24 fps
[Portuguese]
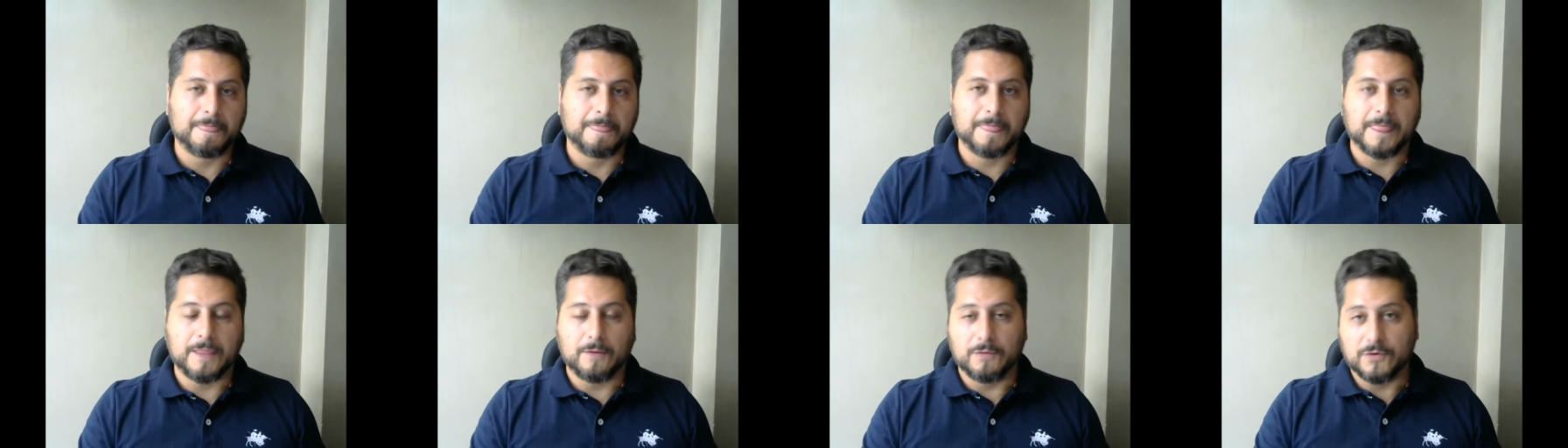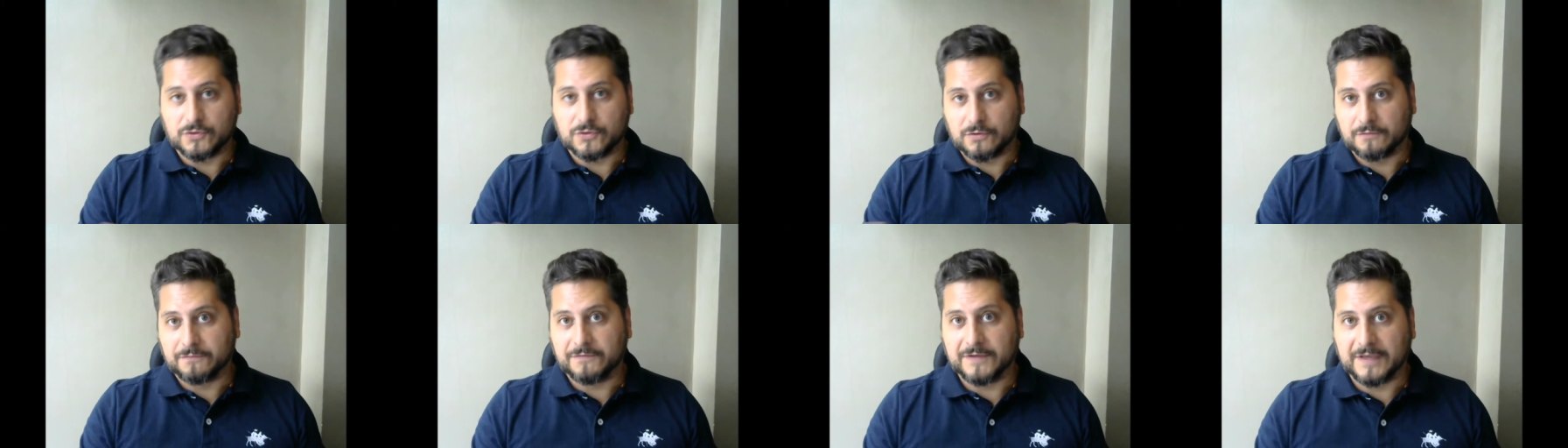Então ele
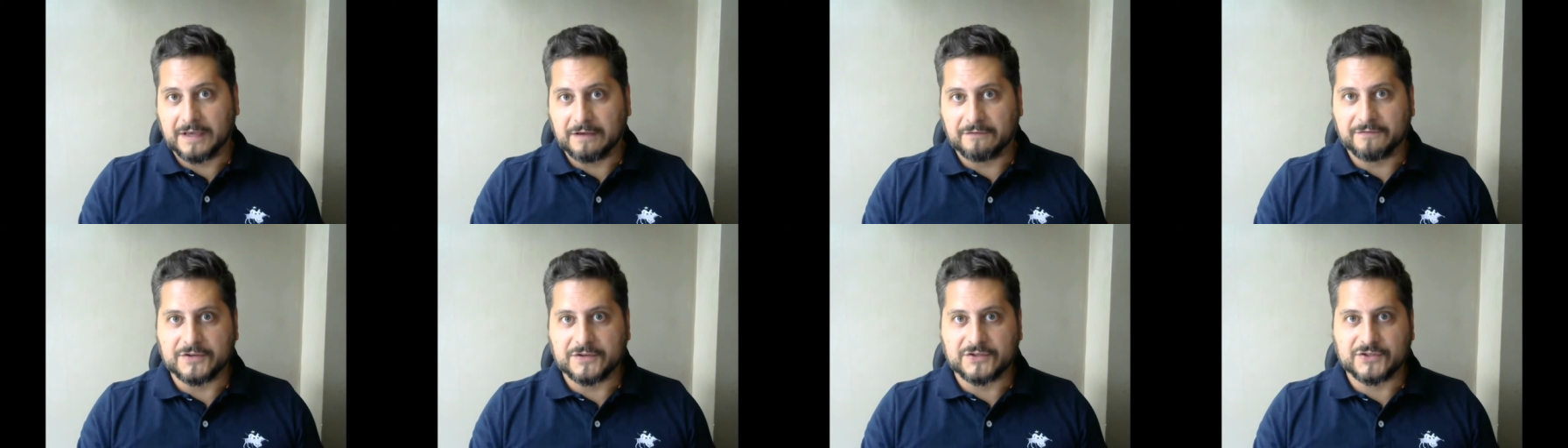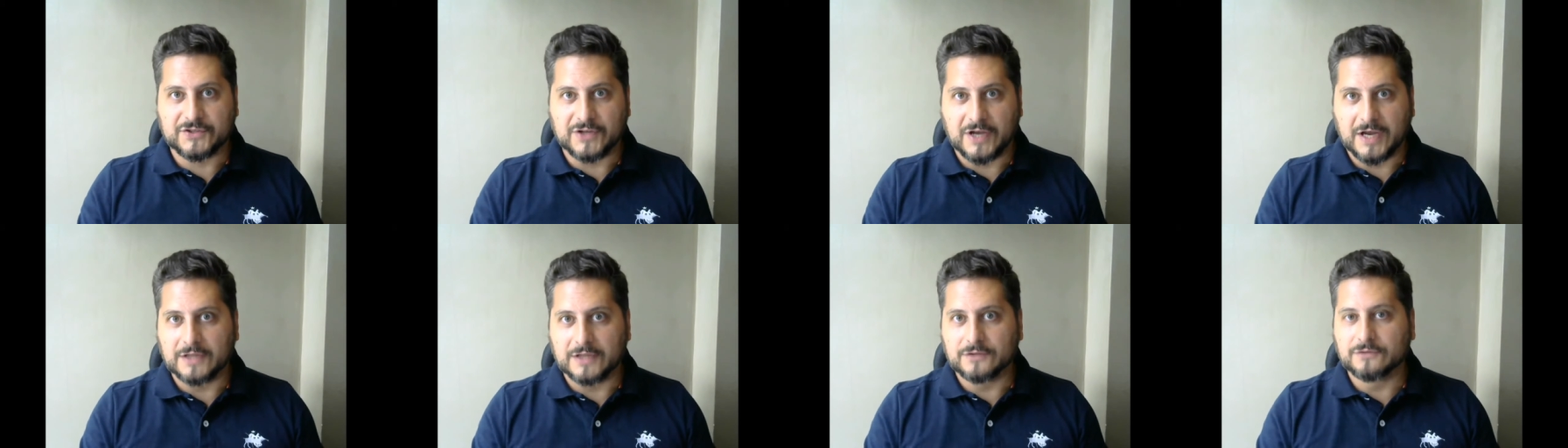só fica
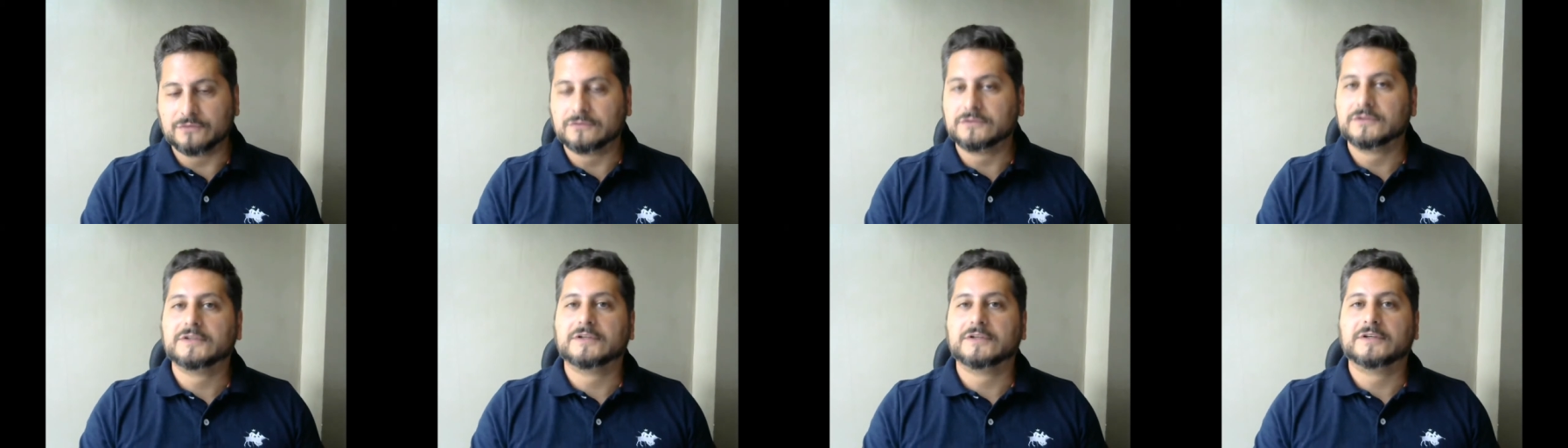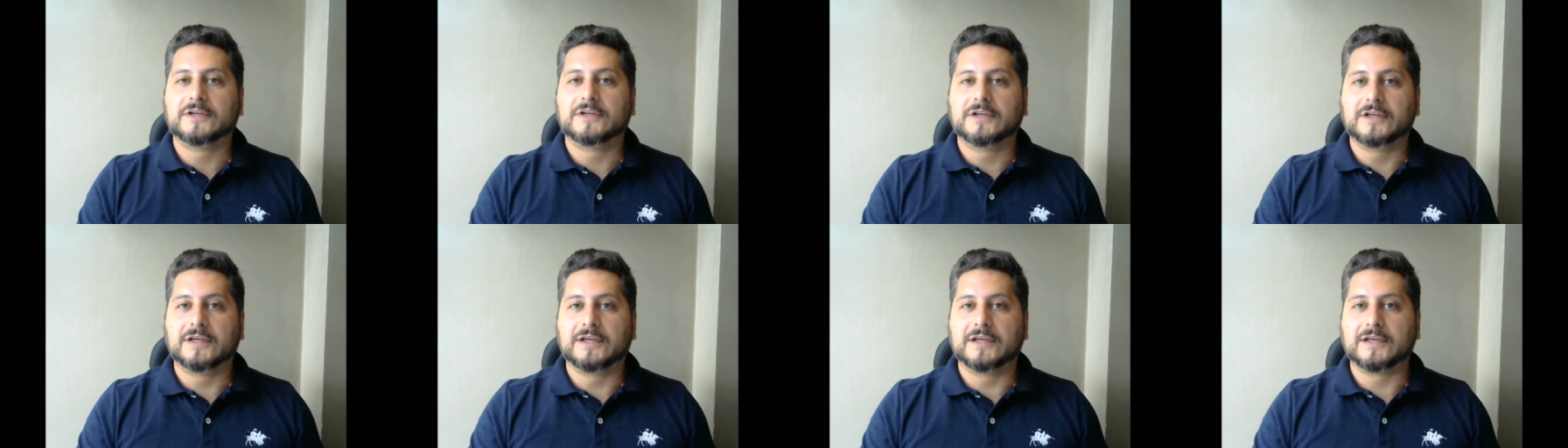fechado
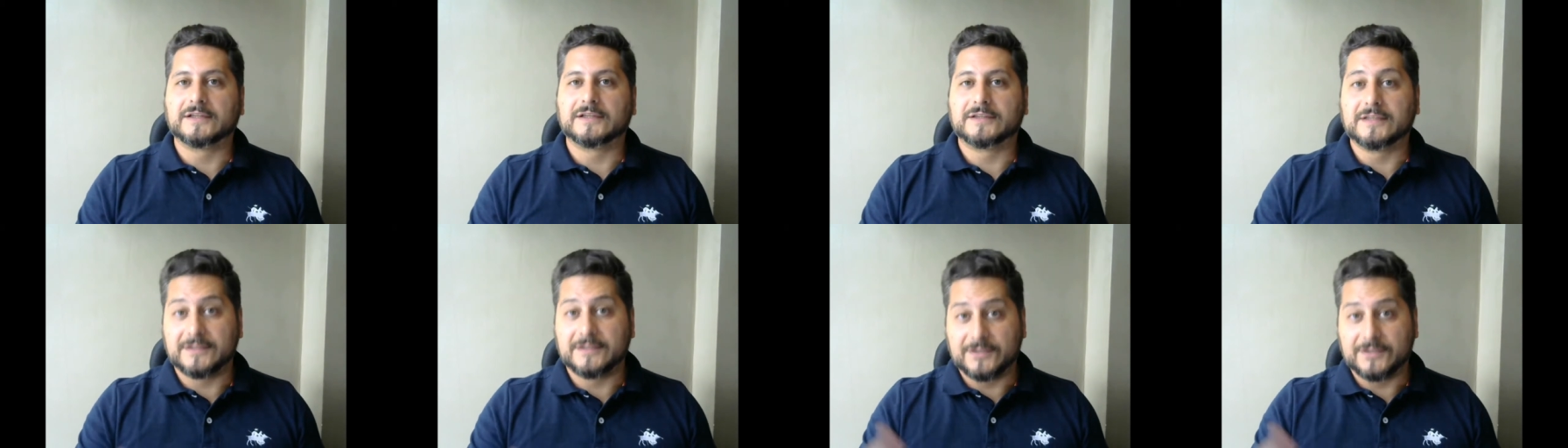é,